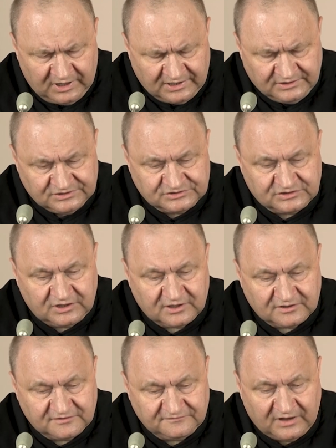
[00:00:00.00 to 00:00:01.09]
Pańskie,
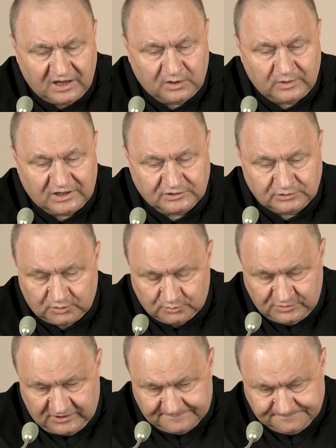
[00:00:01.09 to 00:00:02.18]
chwała
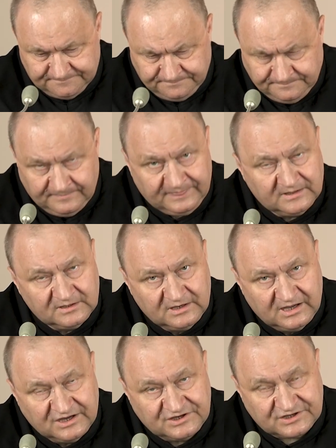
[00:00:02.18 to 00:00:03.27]
Tobie,
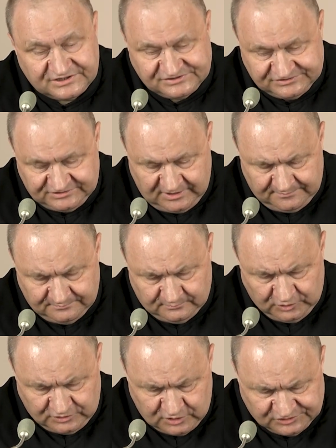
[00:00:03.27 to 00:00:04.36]
Chryst.
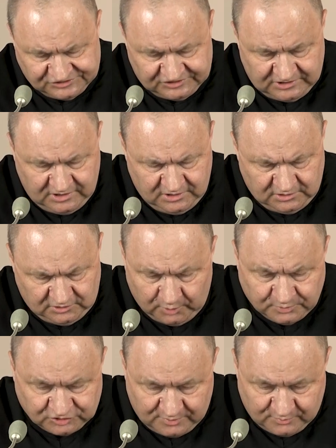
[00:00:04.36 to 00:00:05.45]
Moi drodzy, do
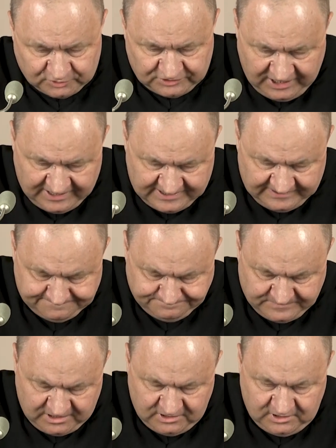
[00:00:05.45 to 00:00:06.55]
przemodlenia.
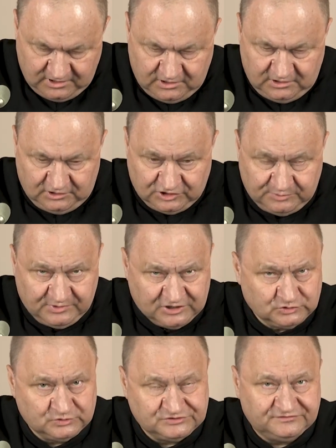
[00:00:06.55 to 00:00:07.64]
Nim
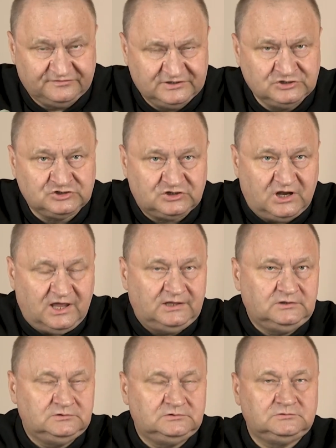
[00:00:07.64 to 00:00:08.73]
Jezus
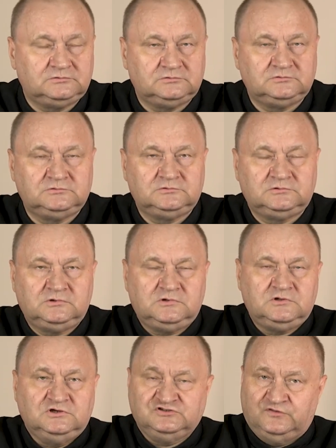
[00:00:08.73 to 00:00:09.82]
wyśle
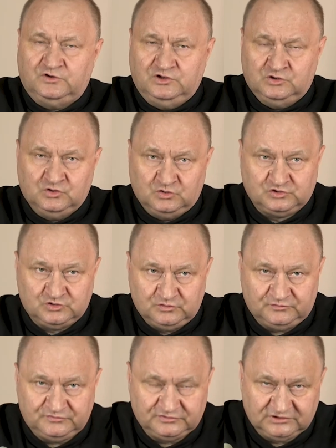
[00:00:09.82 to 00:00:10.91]
swoich
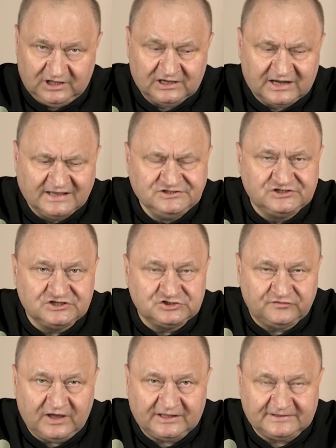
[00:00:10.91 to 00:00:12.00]
uczniów na granicy
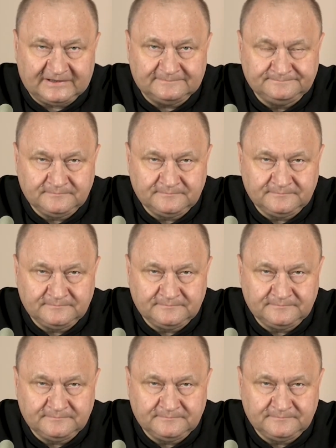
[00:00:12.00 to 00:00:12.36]
świata,